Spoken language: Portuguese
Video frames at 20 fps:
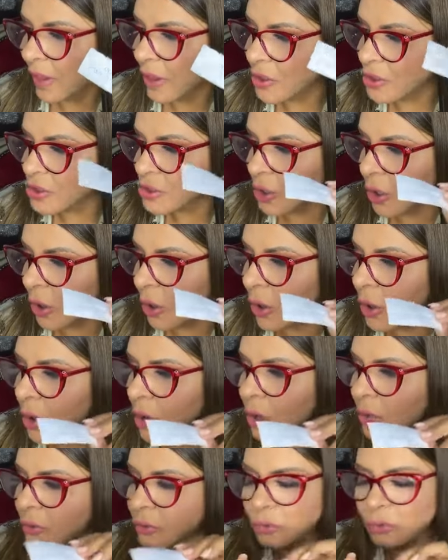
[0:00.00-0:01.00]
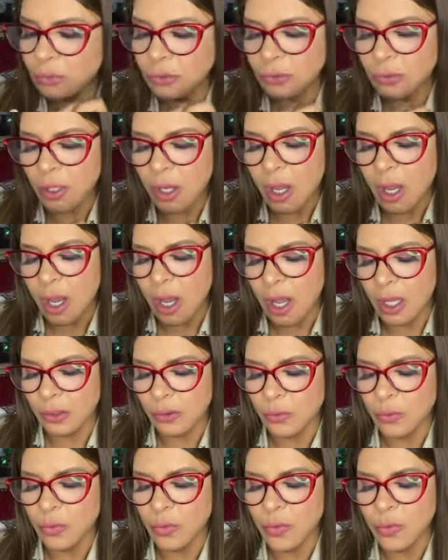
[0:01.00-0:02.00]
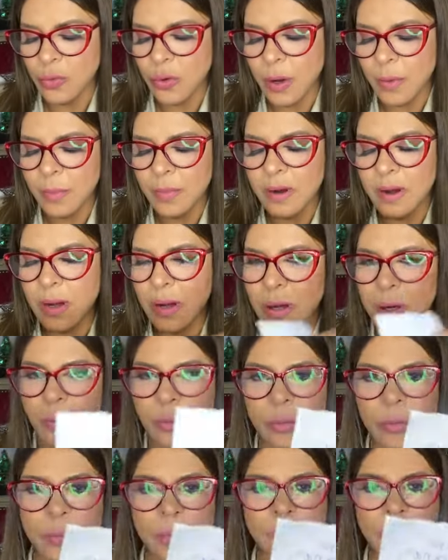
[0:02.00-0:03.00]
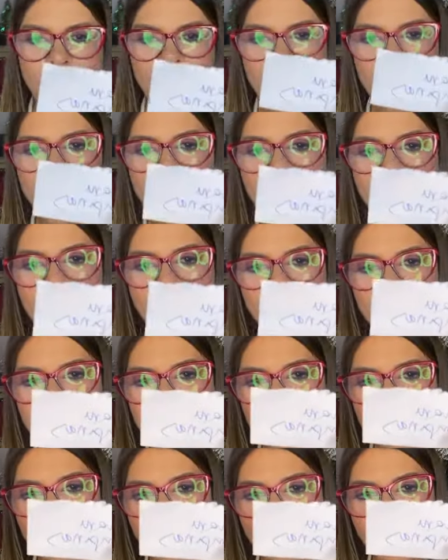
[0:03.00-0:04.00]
Choro a tua mão, imploro.